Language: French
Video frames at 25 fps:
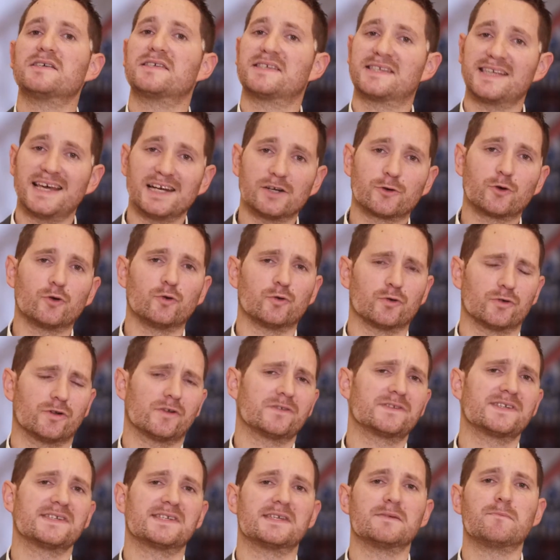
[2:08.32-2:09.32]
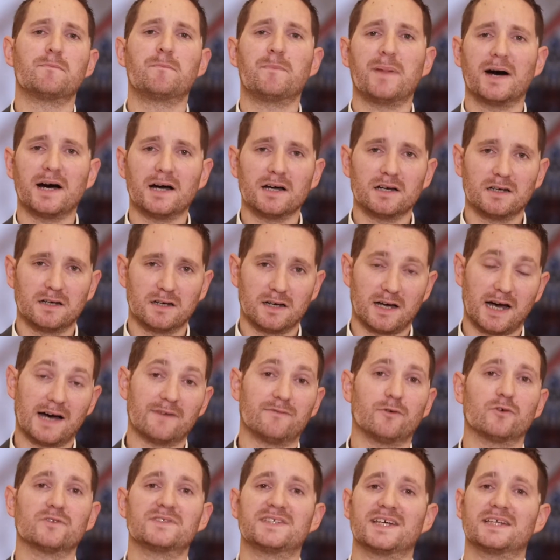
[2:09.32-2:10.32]
celle que l'on n'anticipe pas
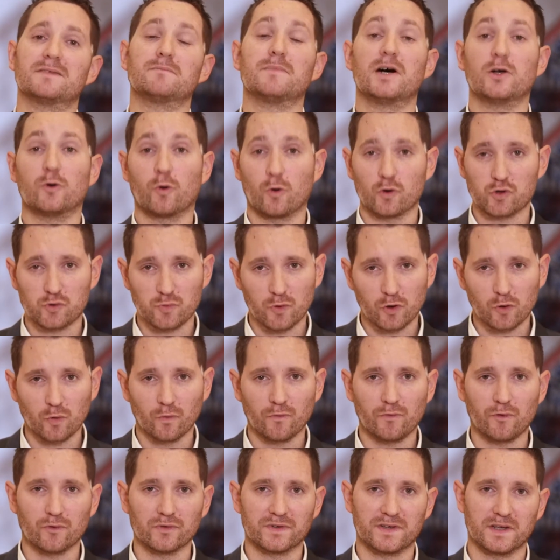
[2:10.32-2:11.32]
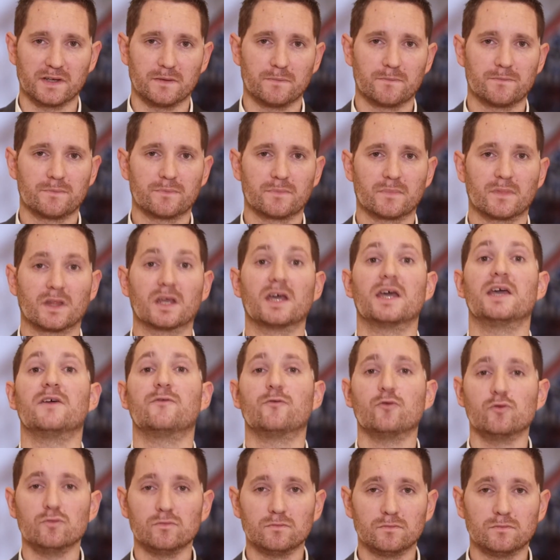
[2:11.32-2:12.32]
avant d'y être malheureusement confronté. Et
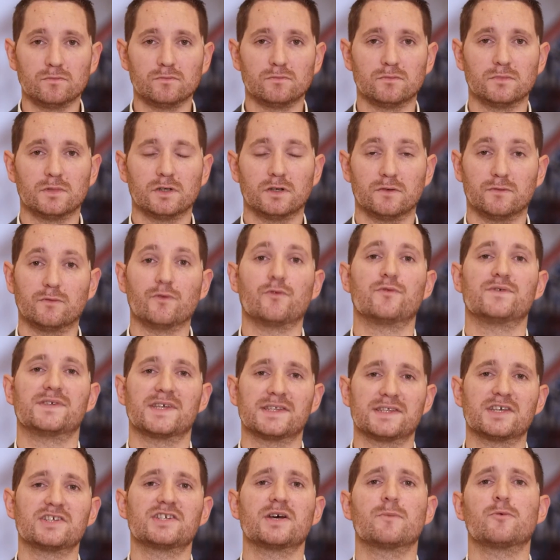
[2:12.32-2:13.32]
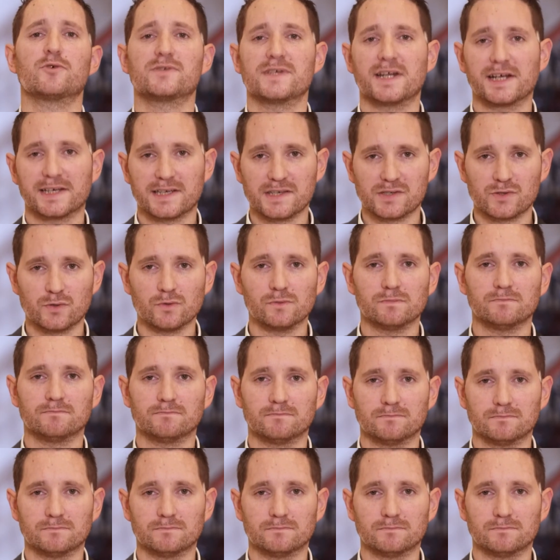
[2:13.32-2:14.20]
vous, vous vous êtes déjà posé la question